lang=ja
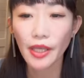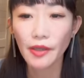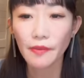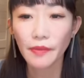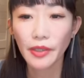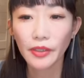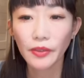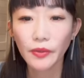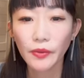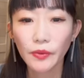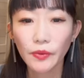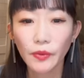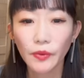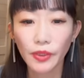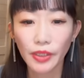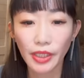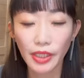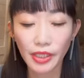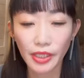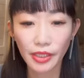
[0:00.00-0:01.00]
まあ、今日取
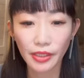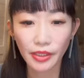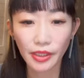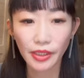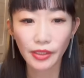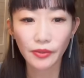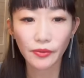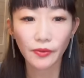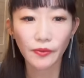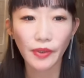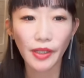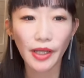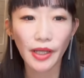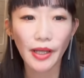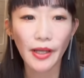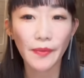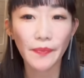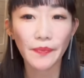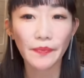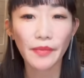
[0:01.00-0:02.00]
り上げたいの
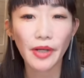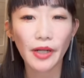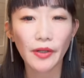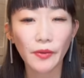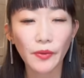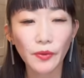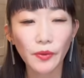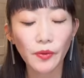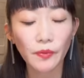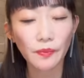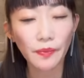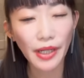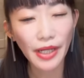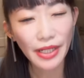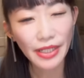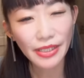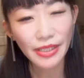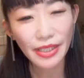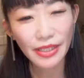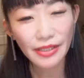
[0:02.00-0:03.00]
は、まあ、このバイデン
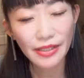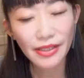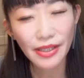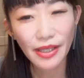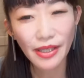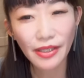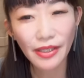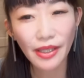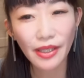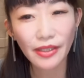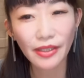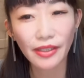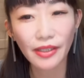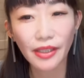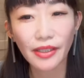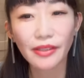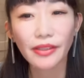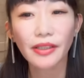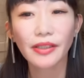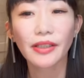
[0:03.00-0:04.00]
政権に
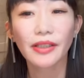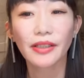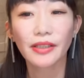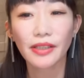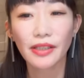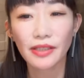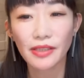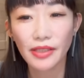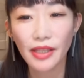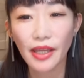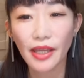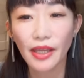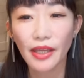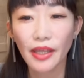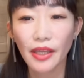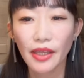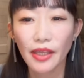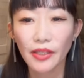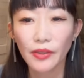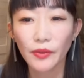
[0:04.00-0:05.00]
なってからですね、
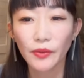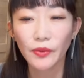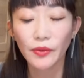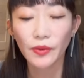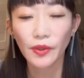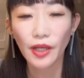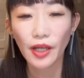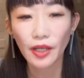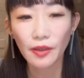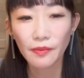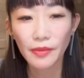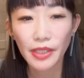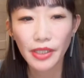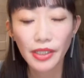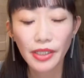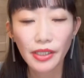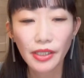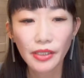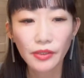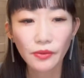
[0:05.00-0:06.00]
この
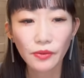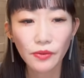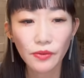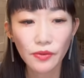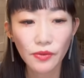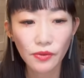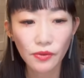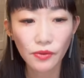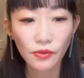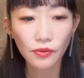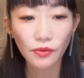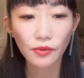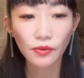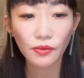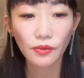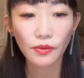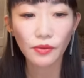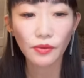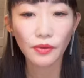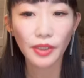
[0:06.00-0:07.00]
アメリカと中東
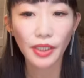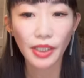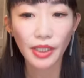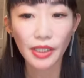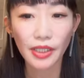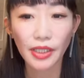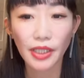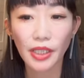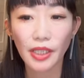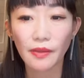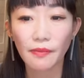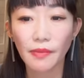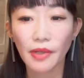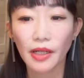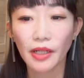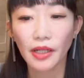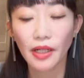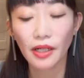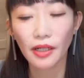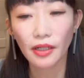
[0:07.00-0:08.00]
のやはり、ま
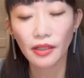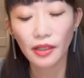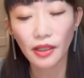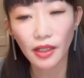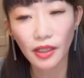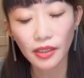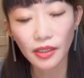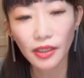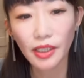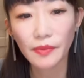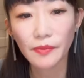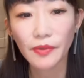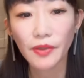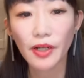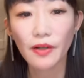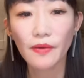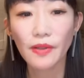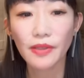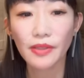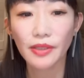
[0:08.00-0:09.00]
あ、関係も
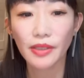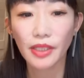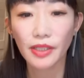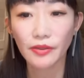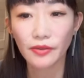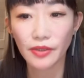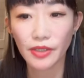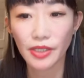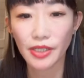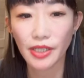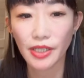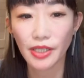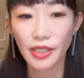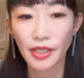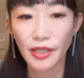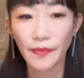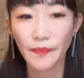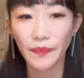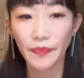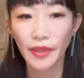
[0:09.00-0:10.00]
変わっている
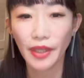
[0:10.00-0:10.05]
し、